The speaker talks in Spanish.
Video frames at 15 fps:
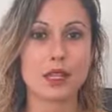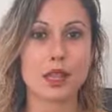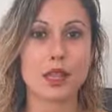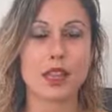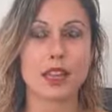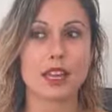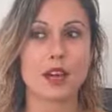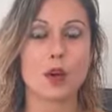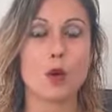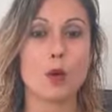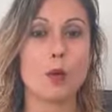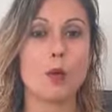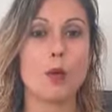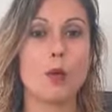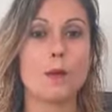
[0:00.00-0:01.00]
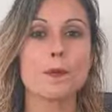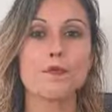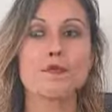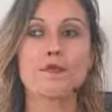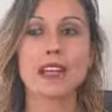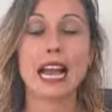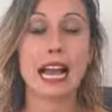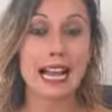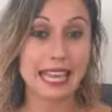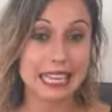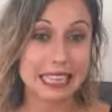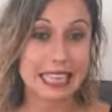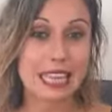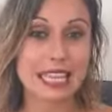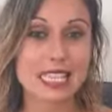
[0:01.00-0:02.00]
Entonces, como
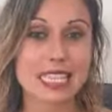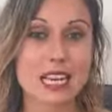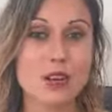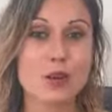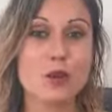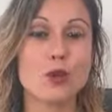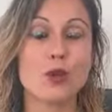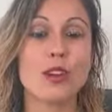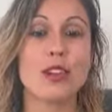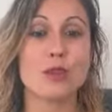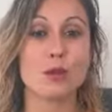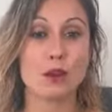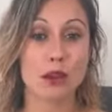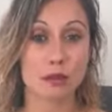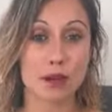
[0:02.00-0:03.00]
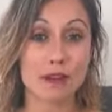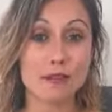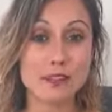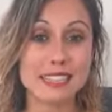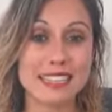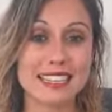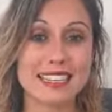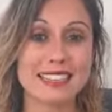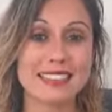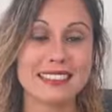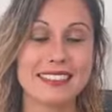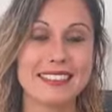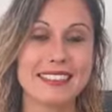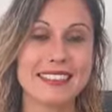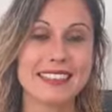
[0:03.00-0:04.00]
agente de salud y educadora
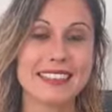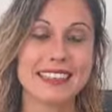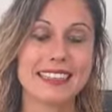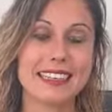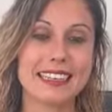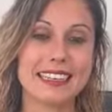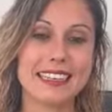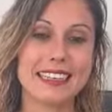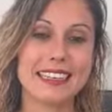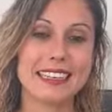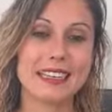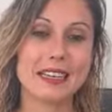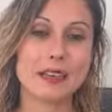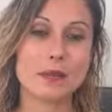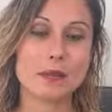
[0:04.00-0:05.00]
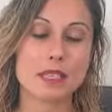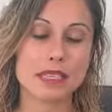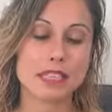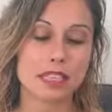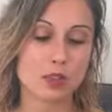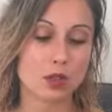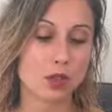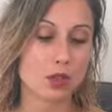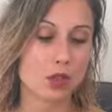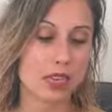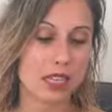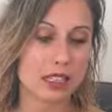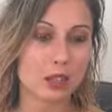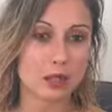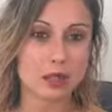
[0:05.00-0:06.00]
física, eh, me siento con
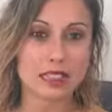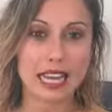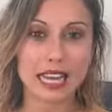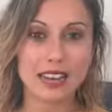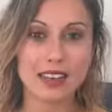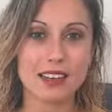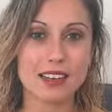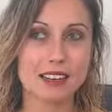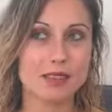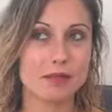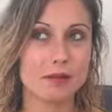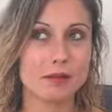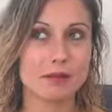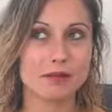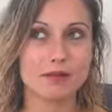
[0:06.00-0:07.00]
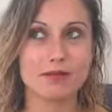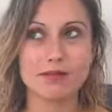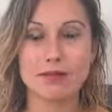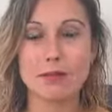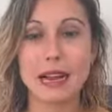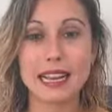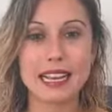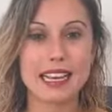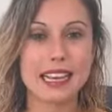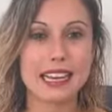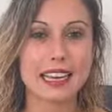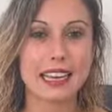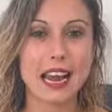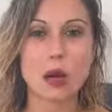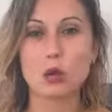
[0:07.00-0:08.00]
la total más
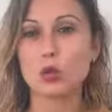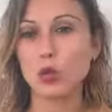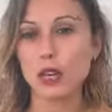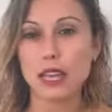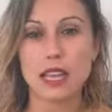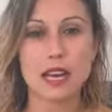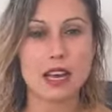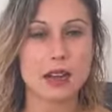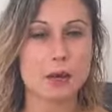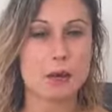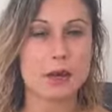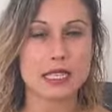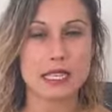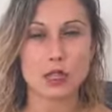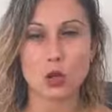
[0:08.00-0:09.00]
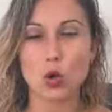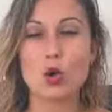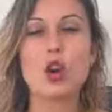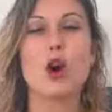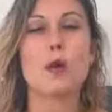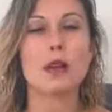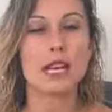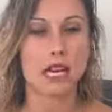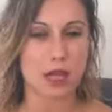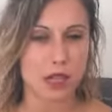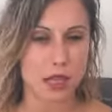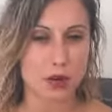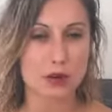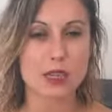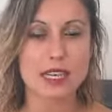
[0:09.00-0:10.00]
que autoridad, me siento con la
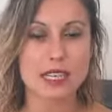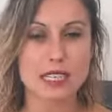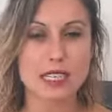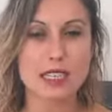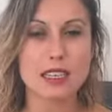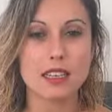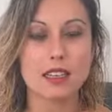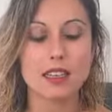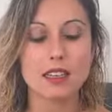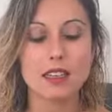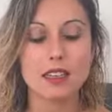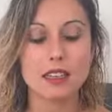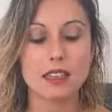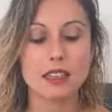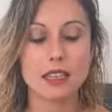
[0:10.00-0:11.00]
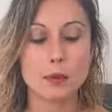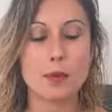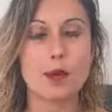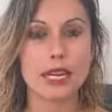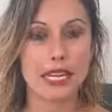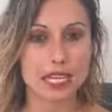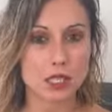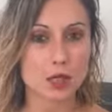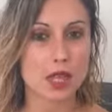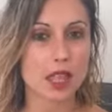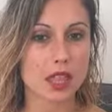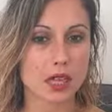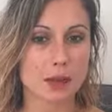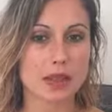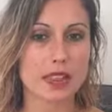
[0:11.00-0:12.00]
obligación casi de poner esto
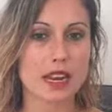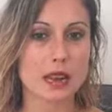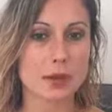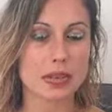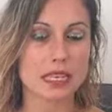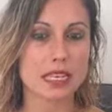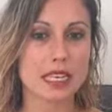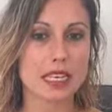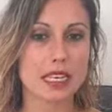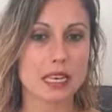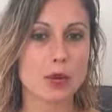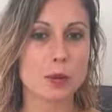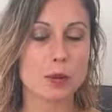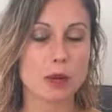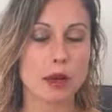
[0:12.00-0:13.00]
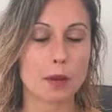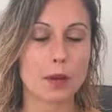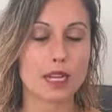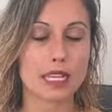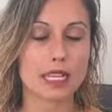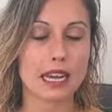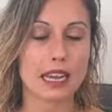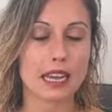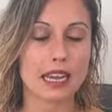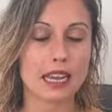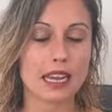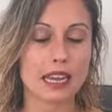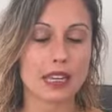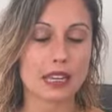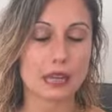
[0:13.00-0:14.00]
encima de la mesa y que lo podamos
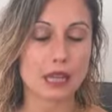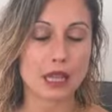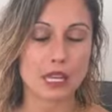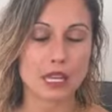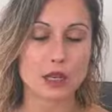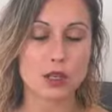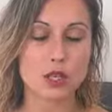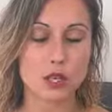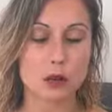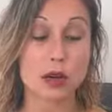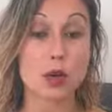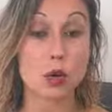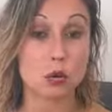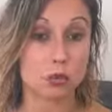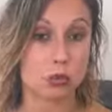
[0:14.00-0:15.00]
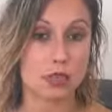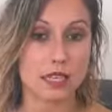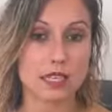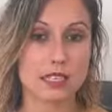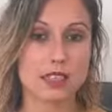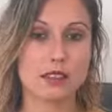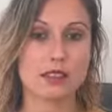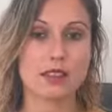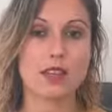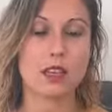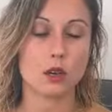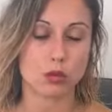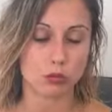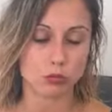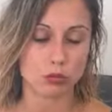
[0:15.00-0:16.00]
indagar y analizar y observar juntas
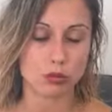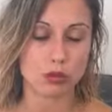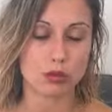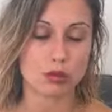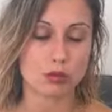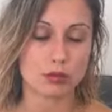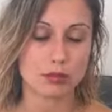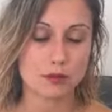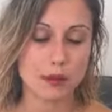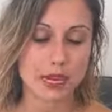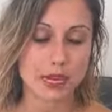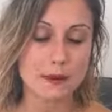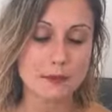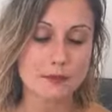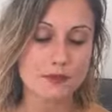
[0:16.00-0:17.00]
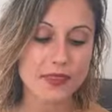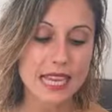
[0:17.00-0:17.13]
y juntos, ¿vale?